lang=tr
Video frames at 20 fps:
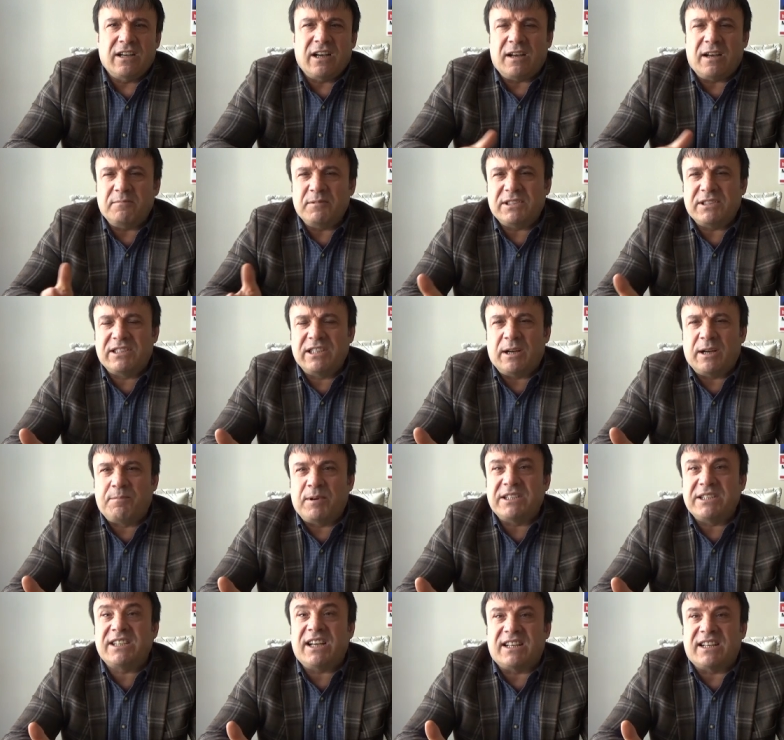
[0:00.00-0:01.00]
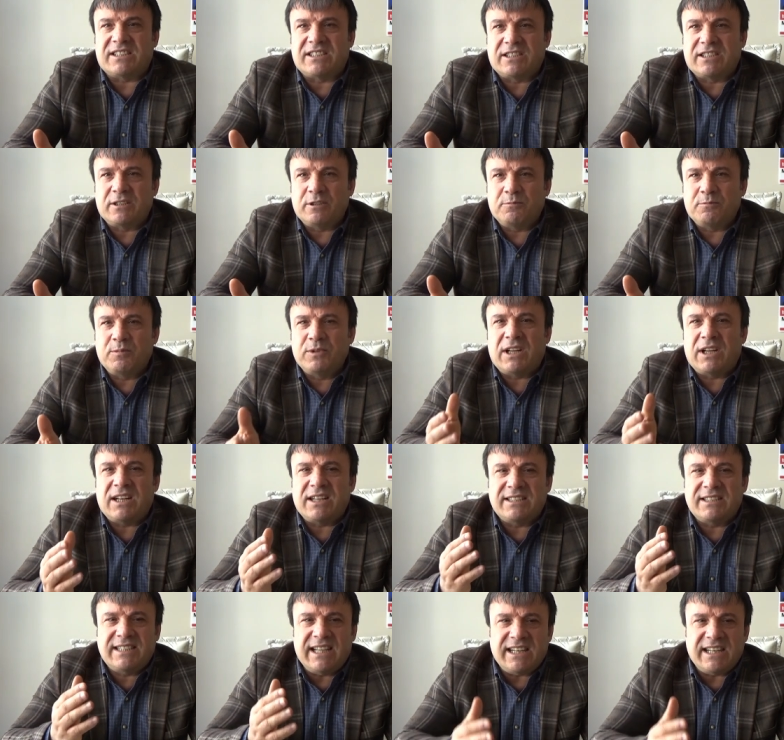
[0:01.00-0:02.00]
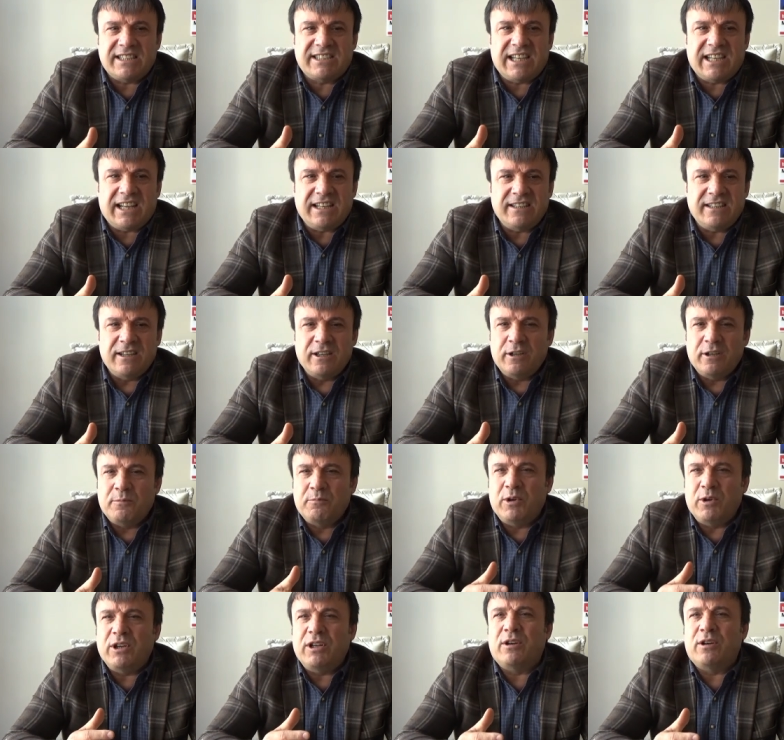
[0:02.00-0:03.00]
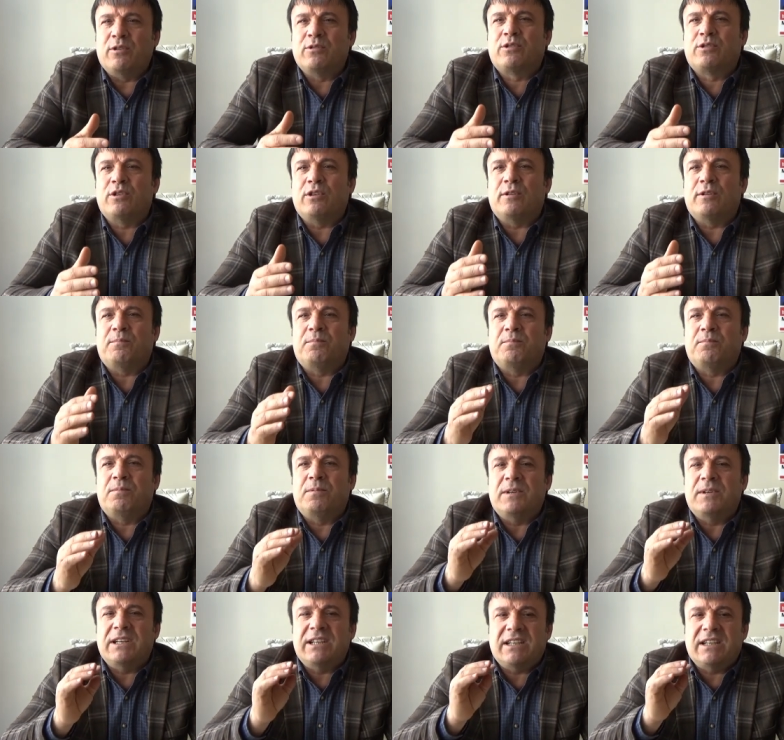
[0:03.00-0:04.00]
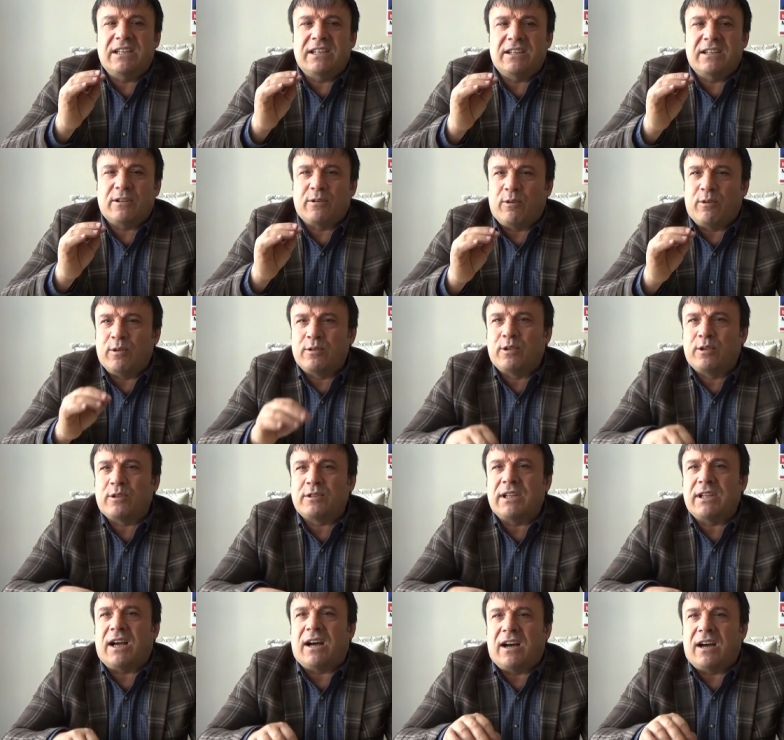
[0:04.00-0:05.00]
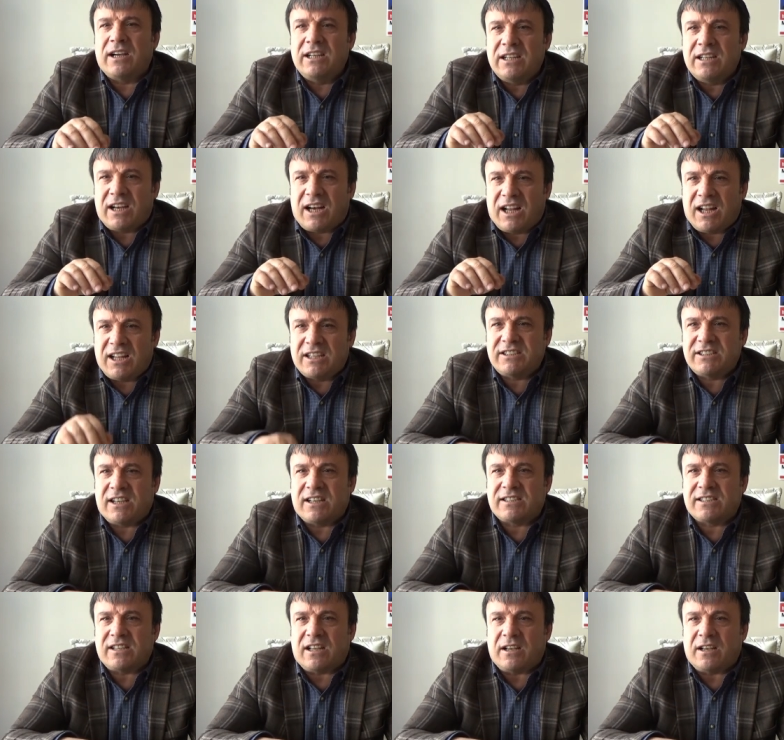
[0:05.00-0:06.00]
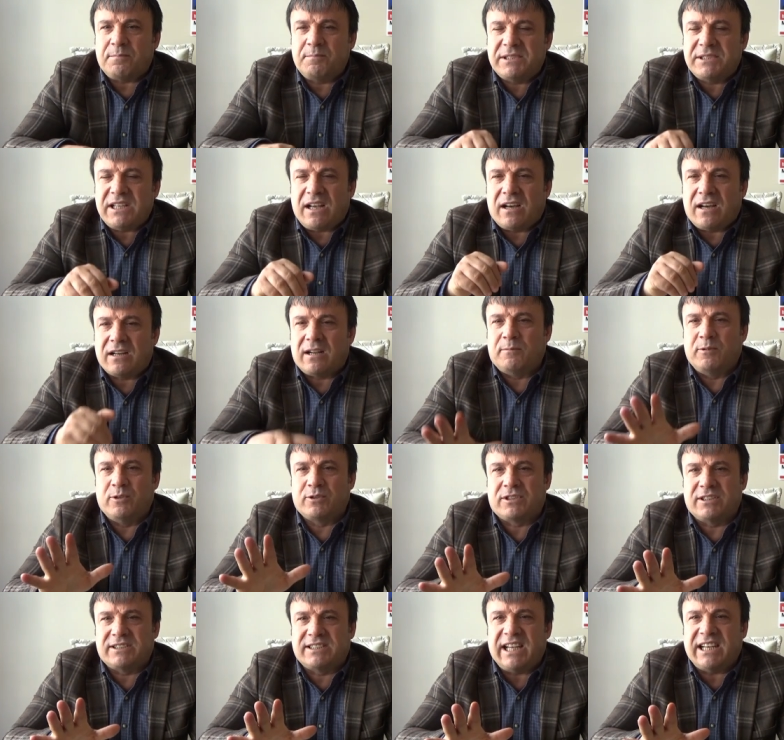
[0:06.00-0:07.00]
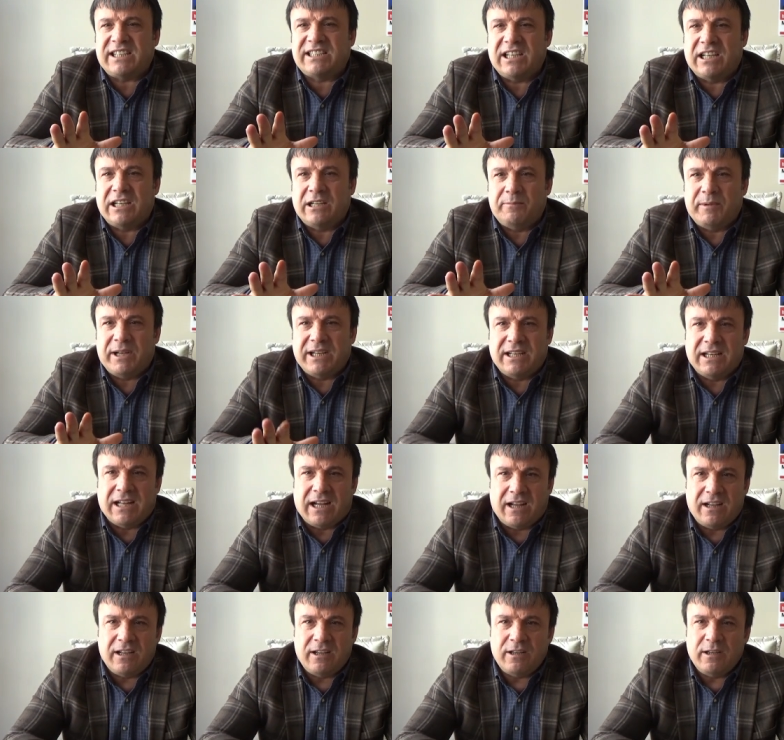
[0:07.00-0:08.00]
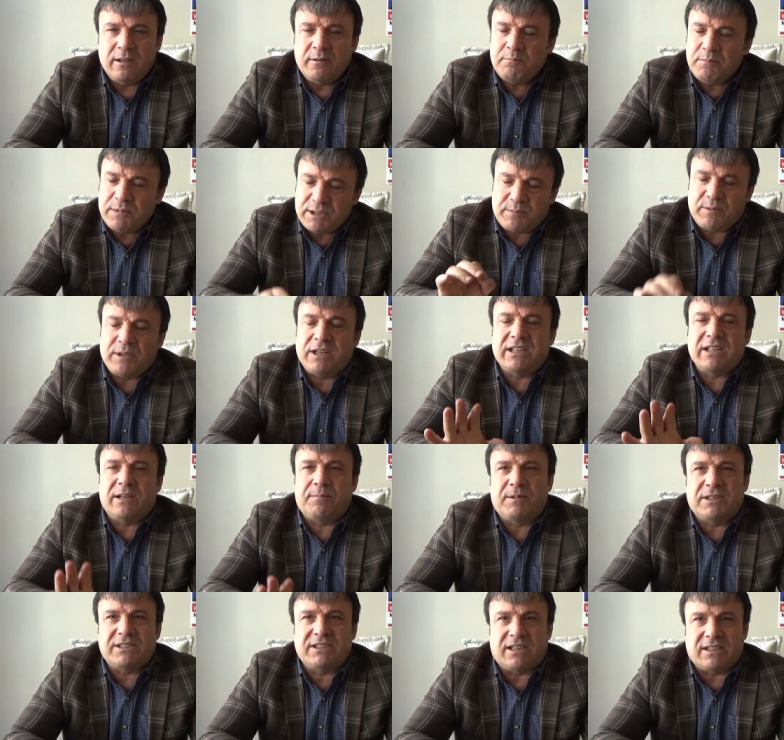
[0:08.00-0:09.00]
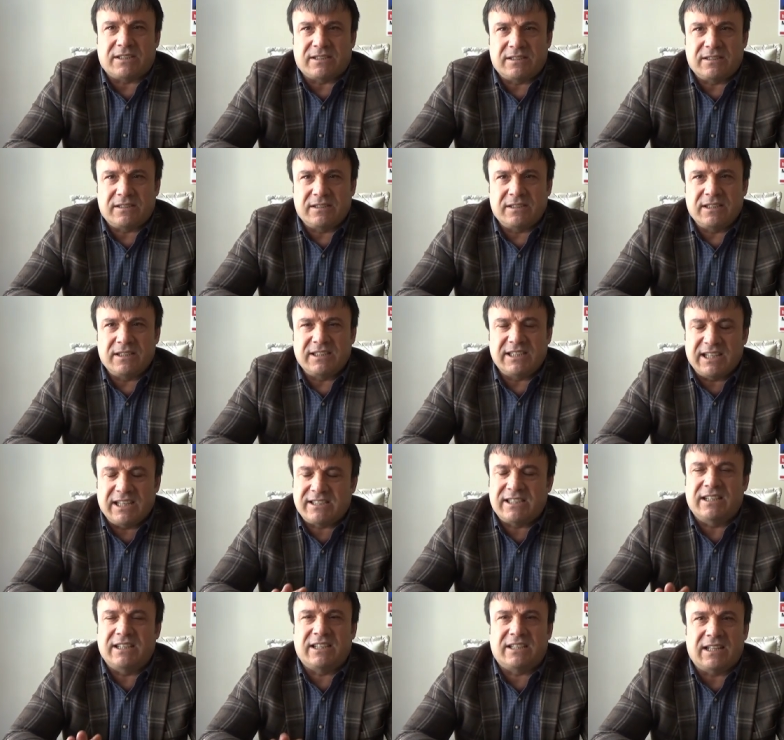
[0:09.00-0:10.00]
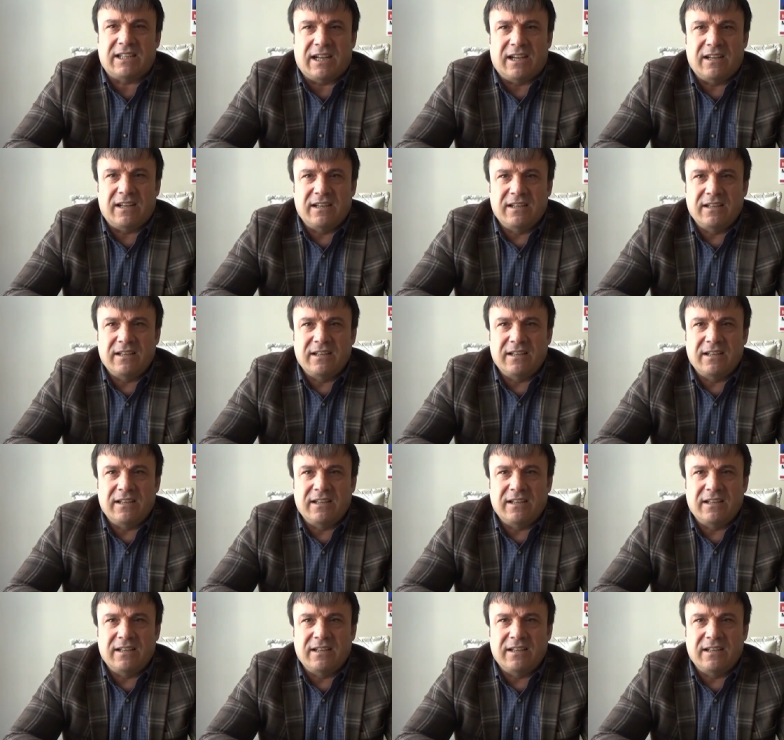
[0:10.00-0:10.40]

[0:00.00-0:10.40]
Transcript: Ha, biz yapacağız. Bunları derken böyle oturup e, koltukta aylık alacaksak bize haram olsun. Tek kelimeyle. Biz bunları yapacağız. Kesinlikle.